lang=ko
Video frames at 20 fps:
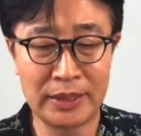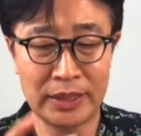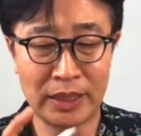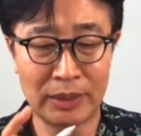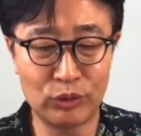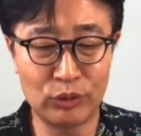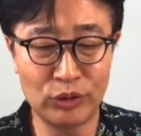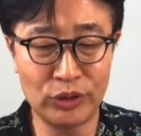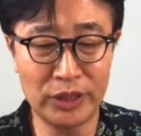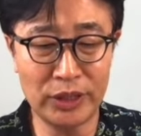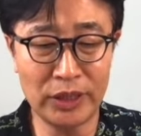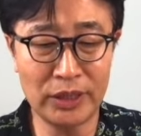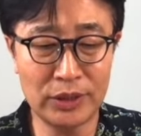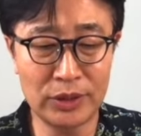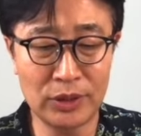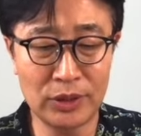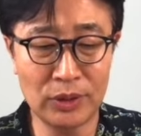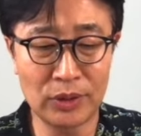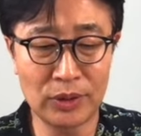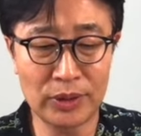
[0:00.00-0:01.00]
자,
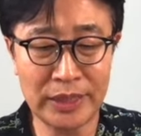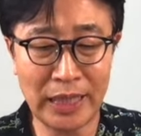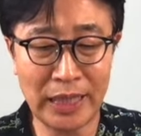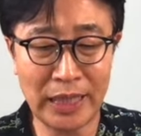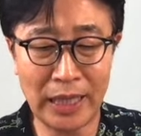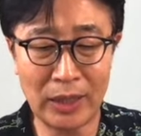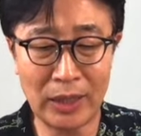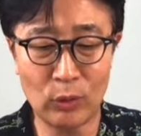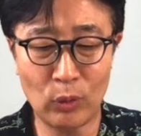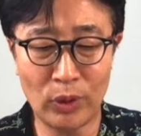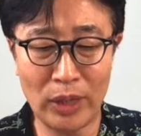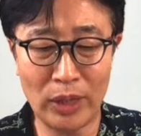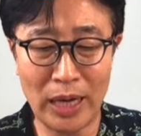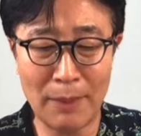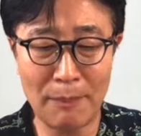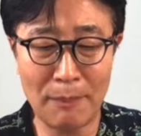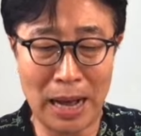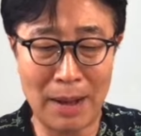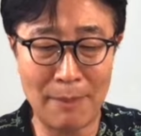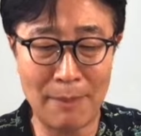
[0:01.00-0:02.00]
문제는요,
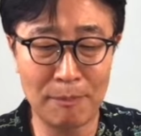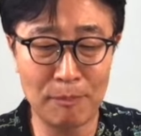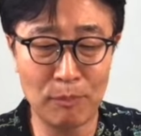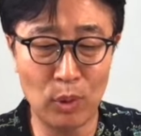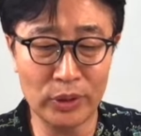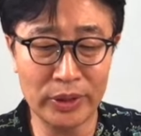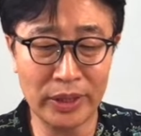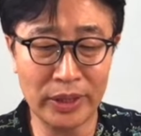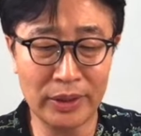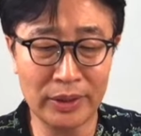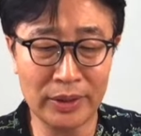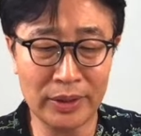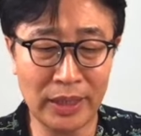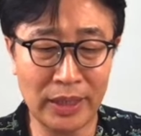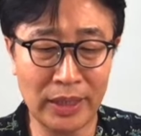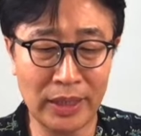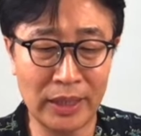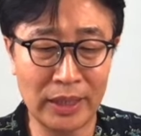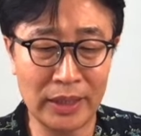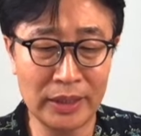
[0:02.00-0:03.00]
사고가
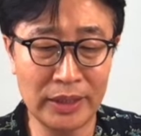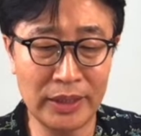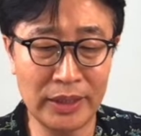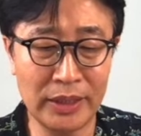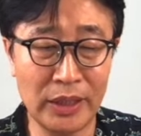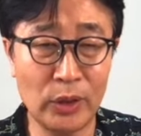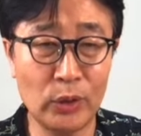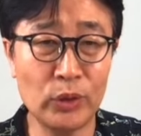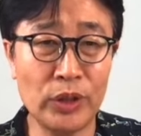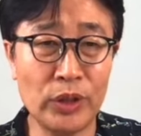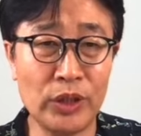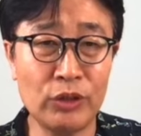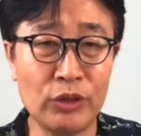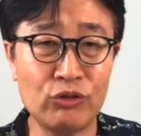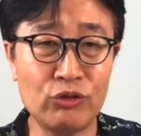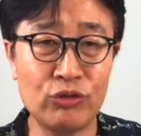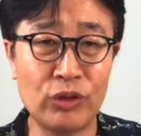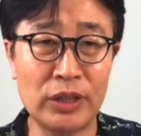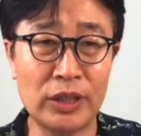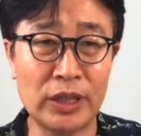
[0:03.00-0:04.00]
반복되었다, 이 내용이
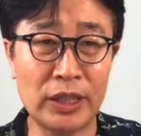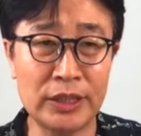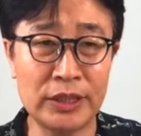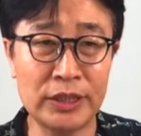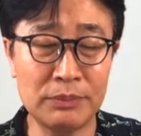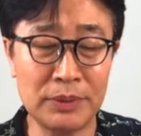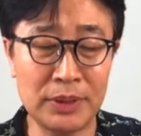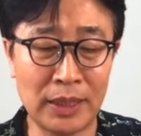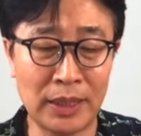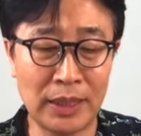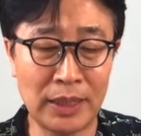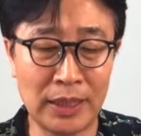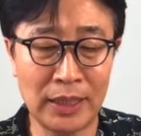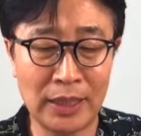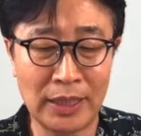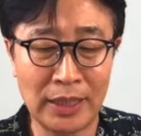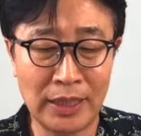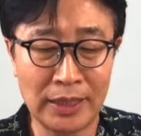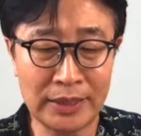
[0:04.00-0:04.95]
중요할 것 같습니다.